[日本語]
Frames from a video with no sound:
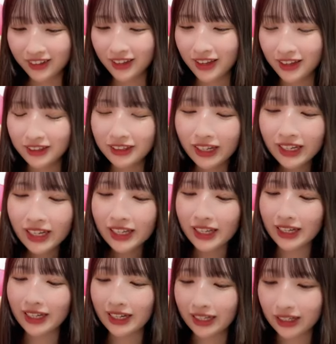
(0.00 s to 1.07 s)
変態やな
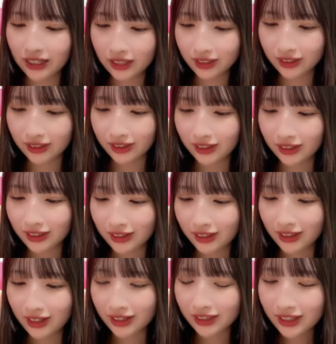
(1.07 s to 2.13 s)
いかい
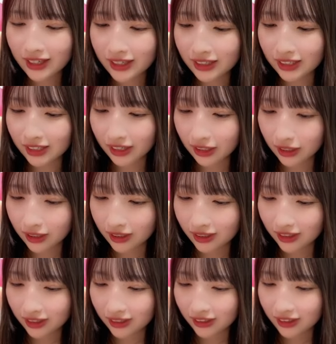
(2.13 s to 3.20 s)
変態やないかい
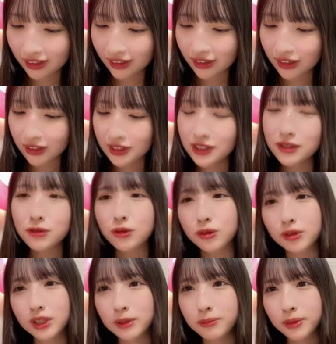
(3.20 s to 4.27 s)
足を
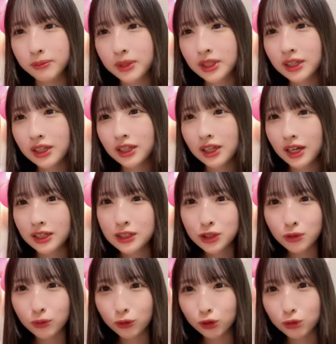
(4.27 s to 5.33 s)
やっぱみんなね足
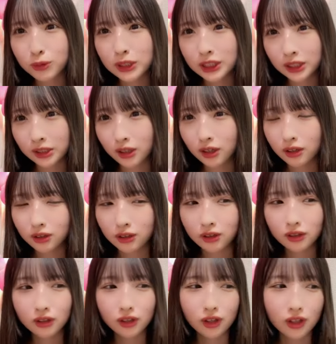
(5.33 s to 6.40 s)
を求めてんだ
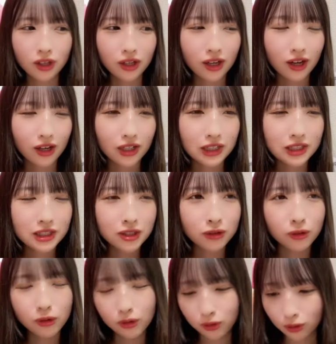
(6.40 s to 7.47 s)
足
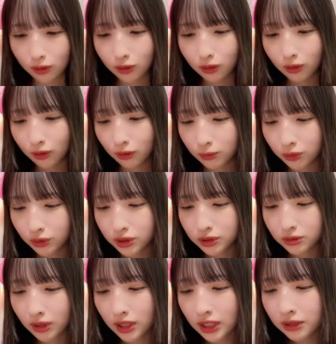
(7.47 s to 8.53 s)
をもう
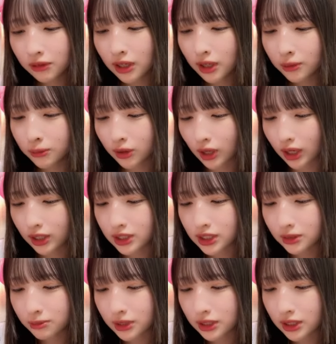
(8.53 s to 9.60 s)
座りはもう
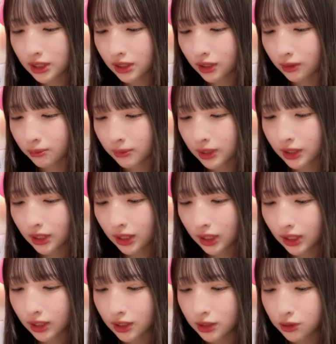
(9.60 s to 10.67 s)
足見せ見たい
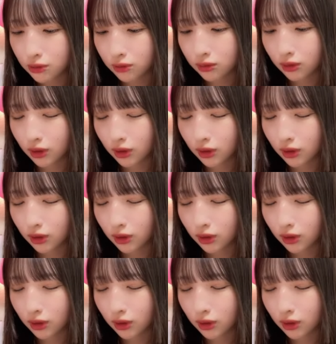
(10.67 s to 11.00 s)
んでしょ